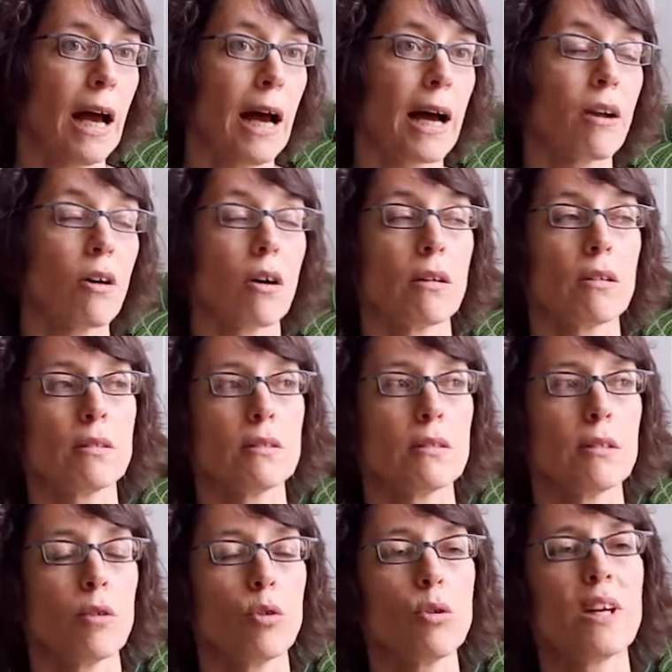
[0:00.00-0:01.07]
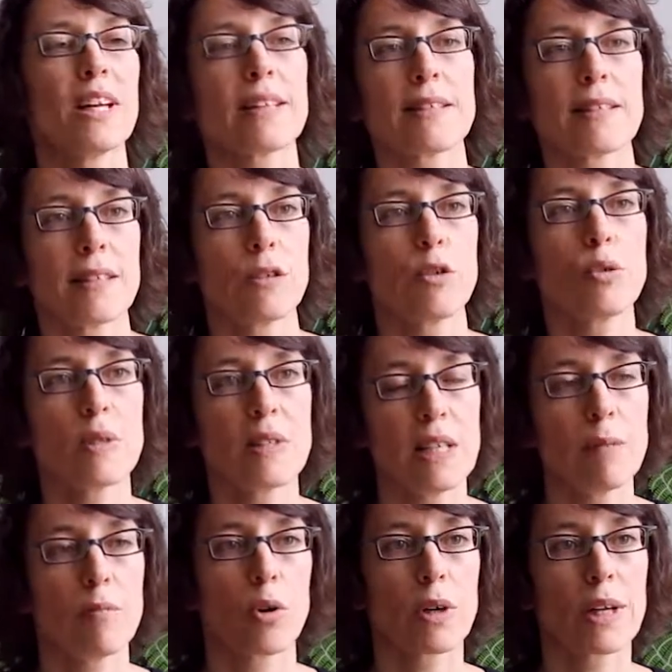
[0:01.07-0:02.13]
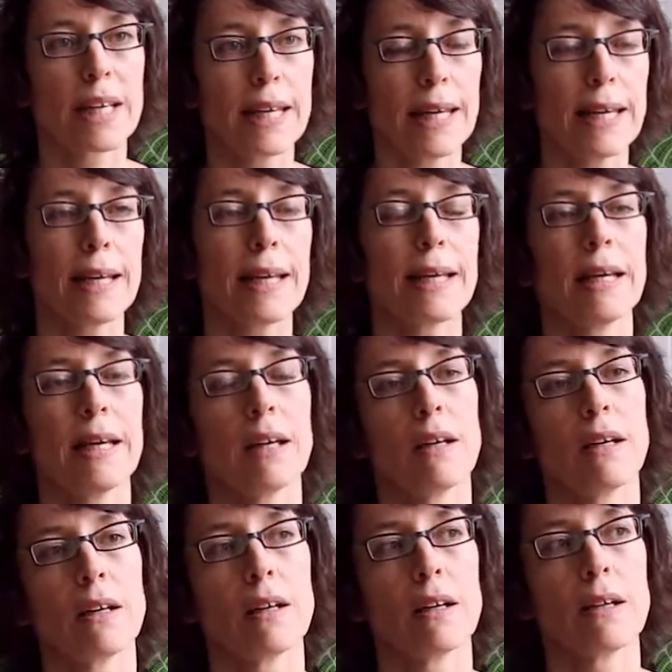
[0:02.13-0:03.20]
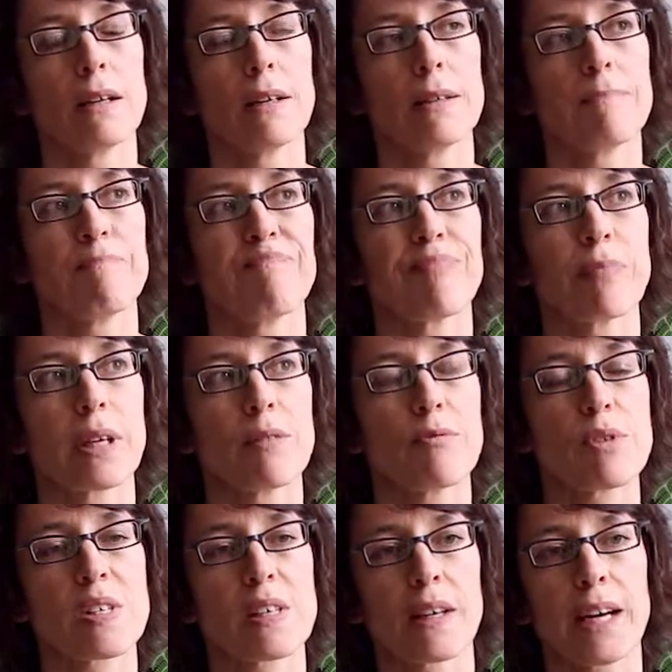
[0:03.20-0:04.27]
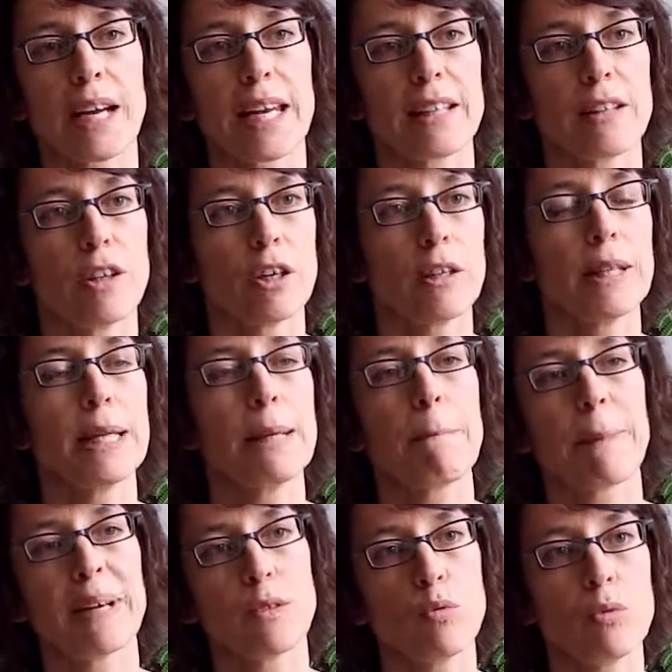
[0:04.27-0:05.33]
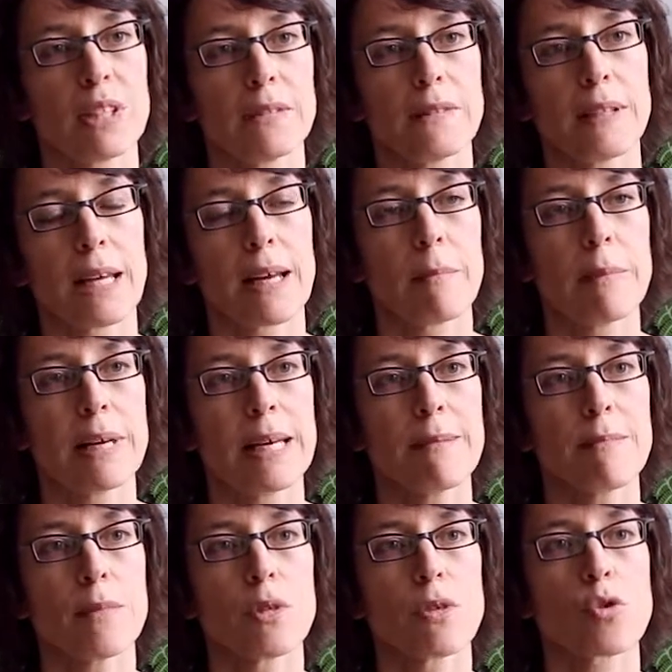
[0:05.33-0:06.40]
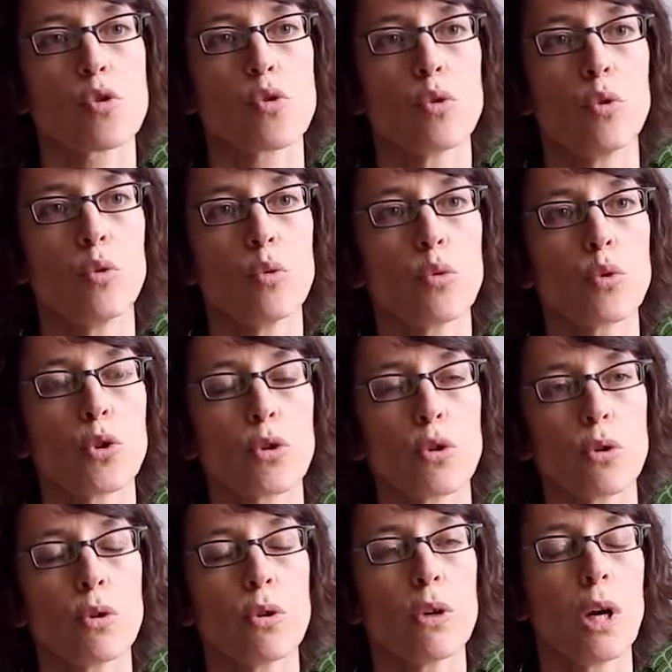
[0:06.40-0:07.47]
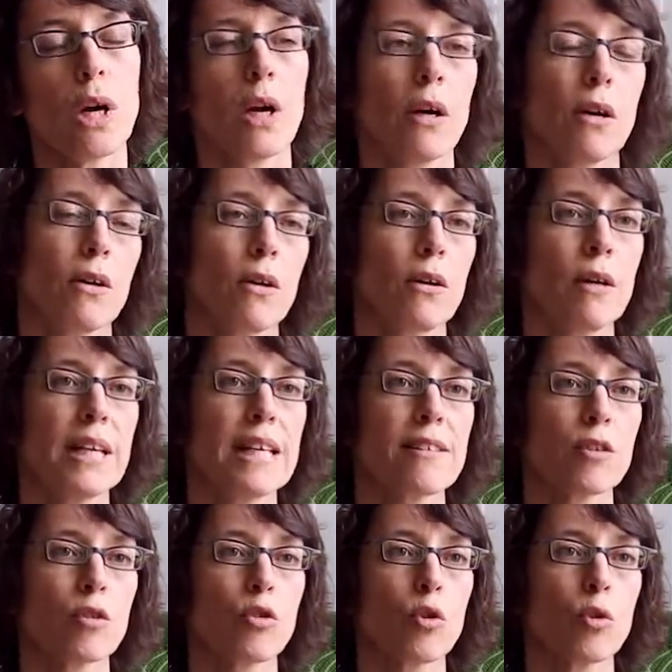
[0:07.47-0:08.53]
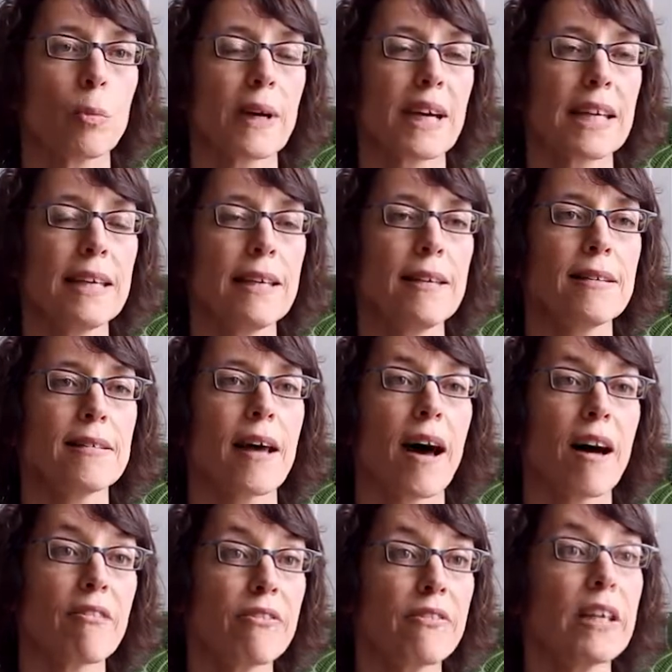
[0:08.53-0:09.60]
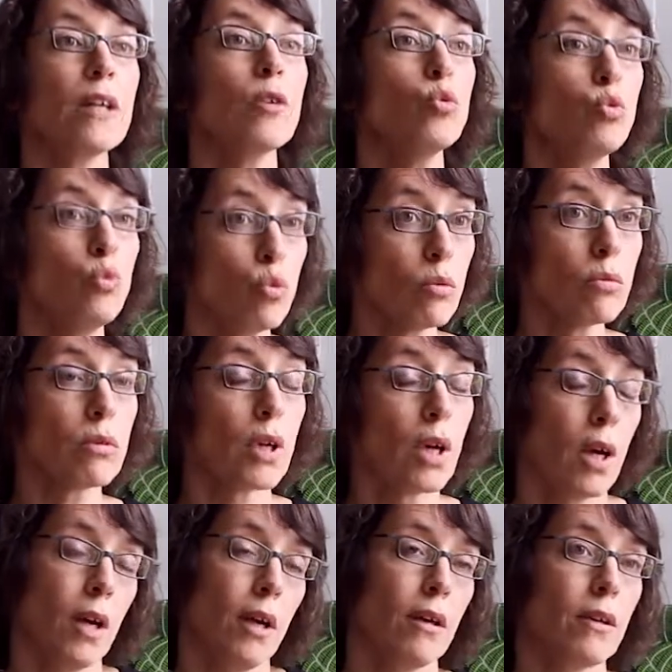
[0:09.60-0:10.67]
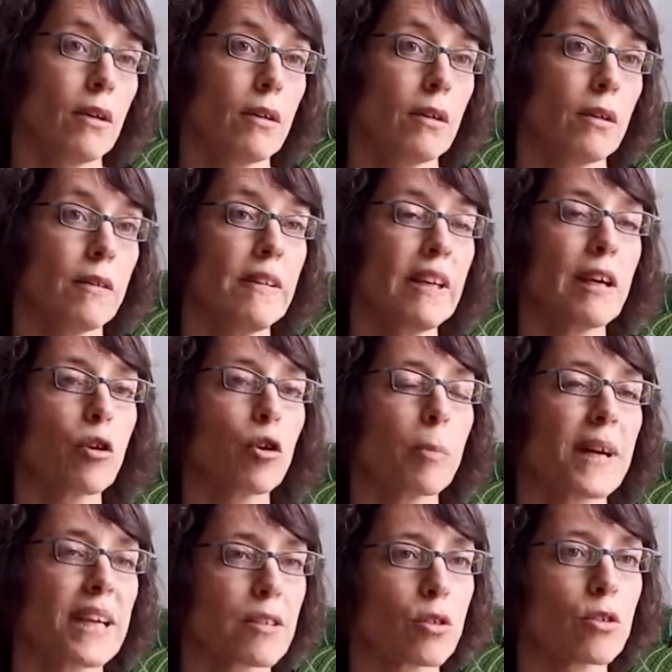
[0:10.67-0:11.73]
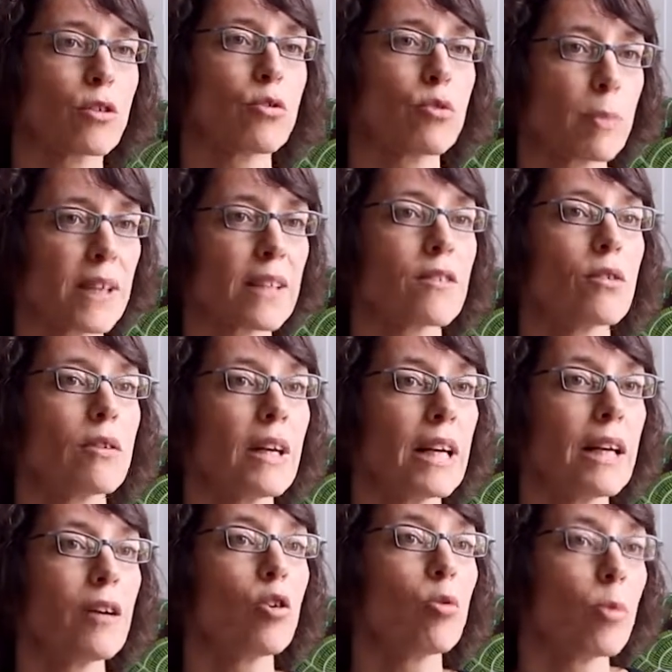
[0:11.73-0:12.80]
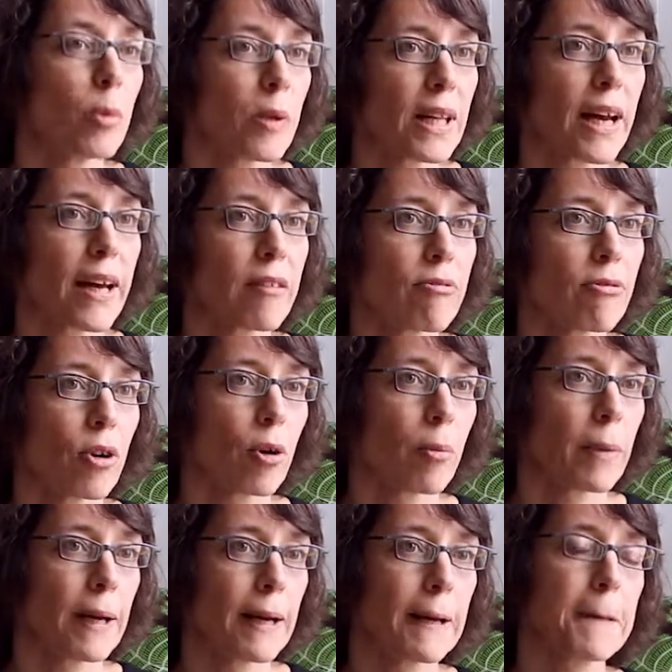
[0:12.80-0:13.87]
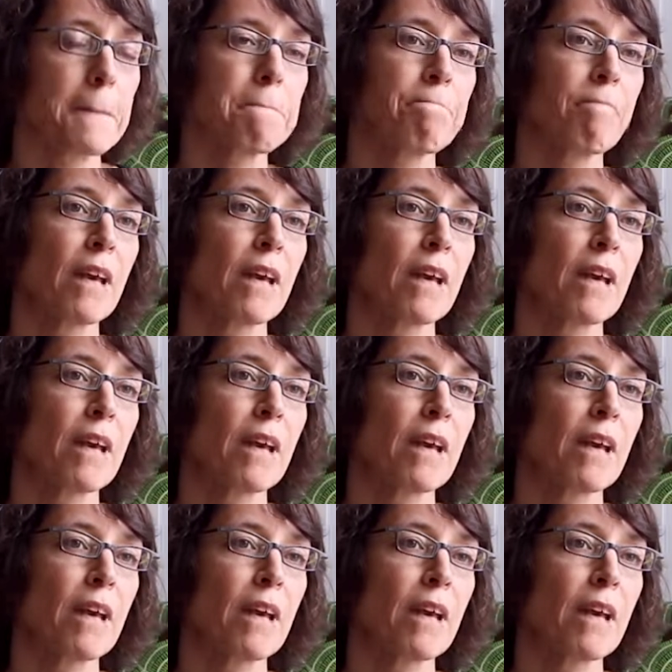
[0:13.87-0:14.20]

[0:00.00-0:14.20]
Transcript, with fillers: Alors, au-delà de ces deux éléments clés, euh, il faut savoir que la donne n'est pas tout à fait la même selon que euh, les entreprises avaient ou non euh, des représentants du personnel au moment de la réforme. Hein.